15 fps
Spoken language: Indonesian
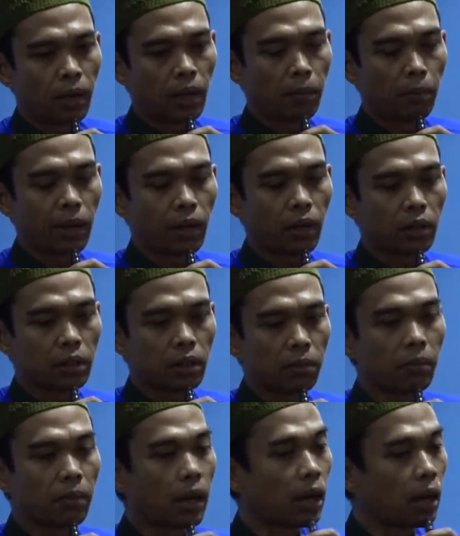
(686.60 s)
Ahmad
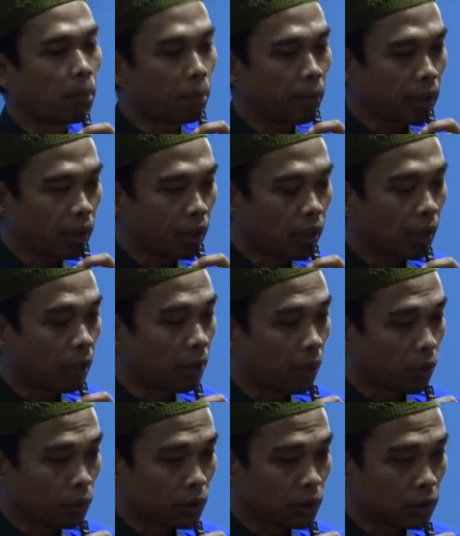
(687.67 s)
Khatib al
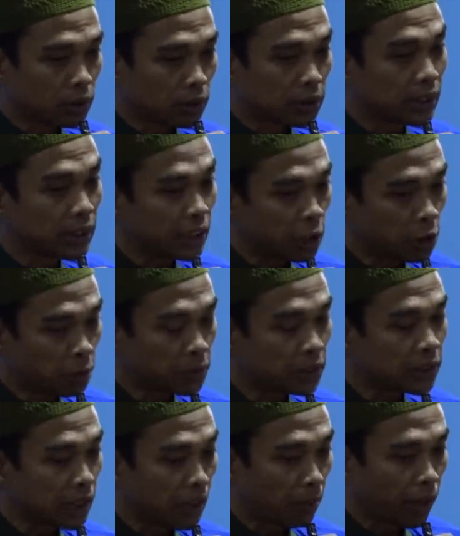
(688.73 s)
Mengkabawi. Sehidup
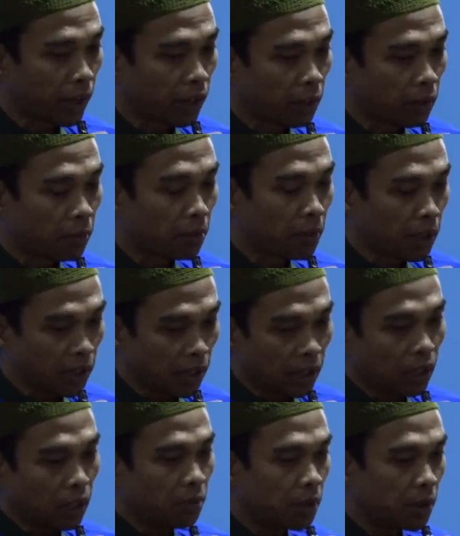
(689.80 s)
sezaman.
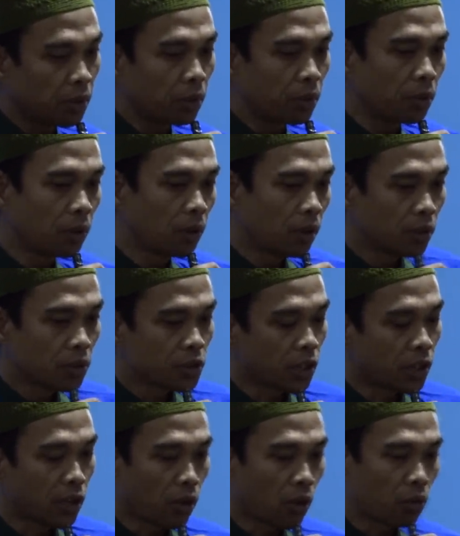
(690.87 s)
Meninggal lebih dulu
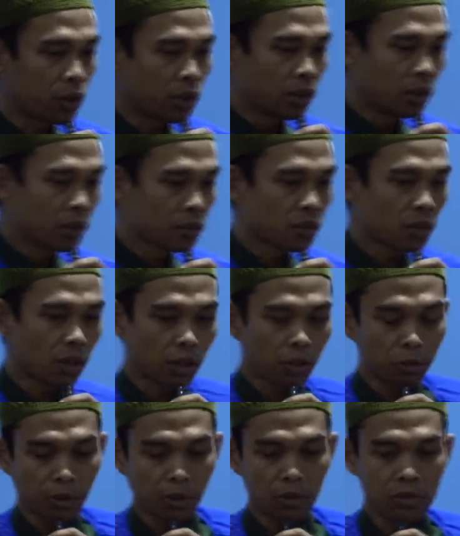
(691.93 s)
Syekh Nawawi setelah
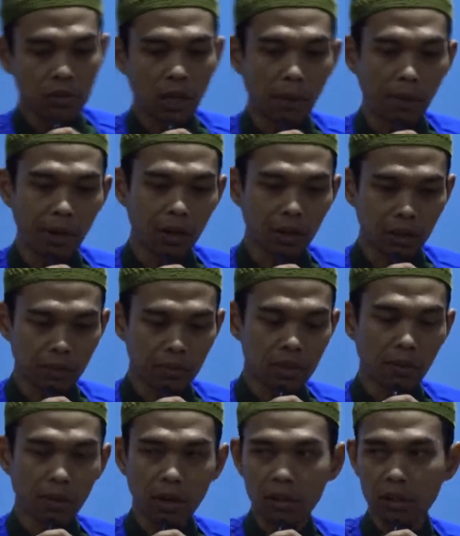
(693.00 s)
itu baru Syekh Ahmad Khatib.
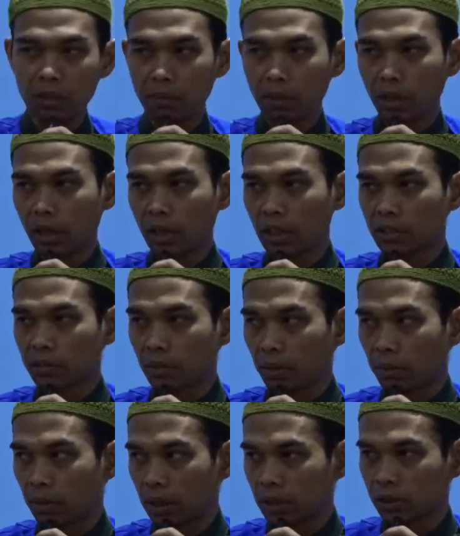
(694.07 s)
Syekh Ahmad Khatib meninggal 19
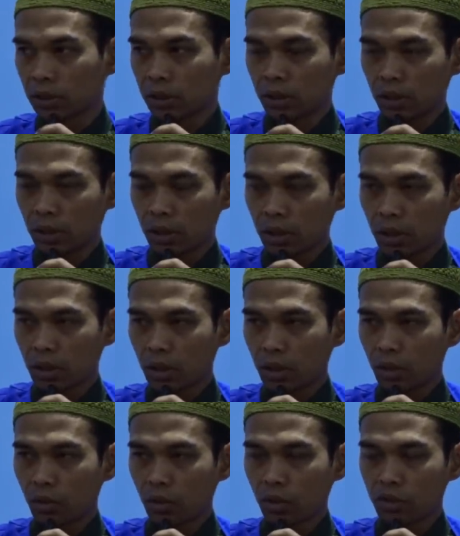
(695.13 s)

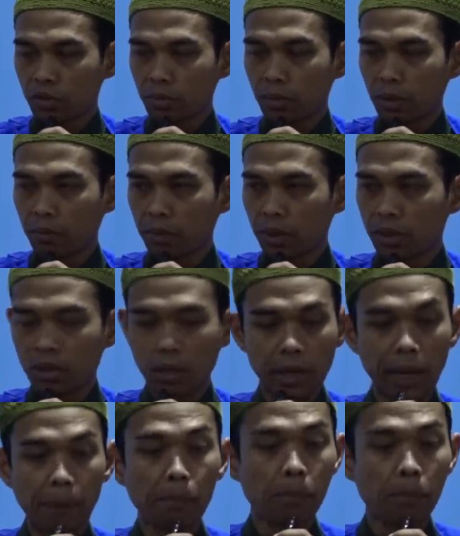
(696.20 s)
2, 1916.